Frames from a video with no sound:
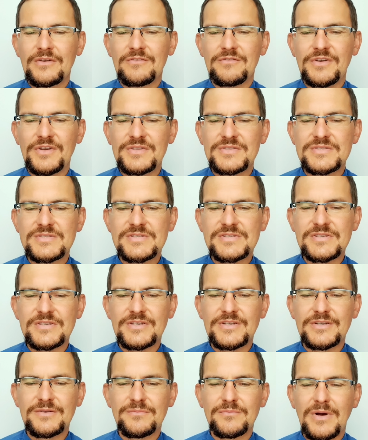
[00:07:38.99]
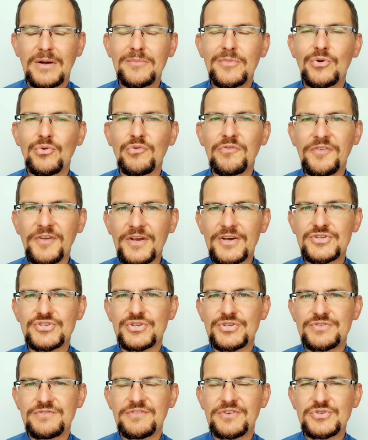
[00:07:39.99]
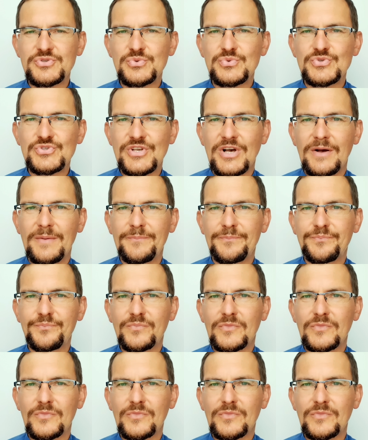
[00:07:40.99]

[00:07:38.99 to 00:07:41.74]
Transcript: więc mamy uwierzyć w Jezusa.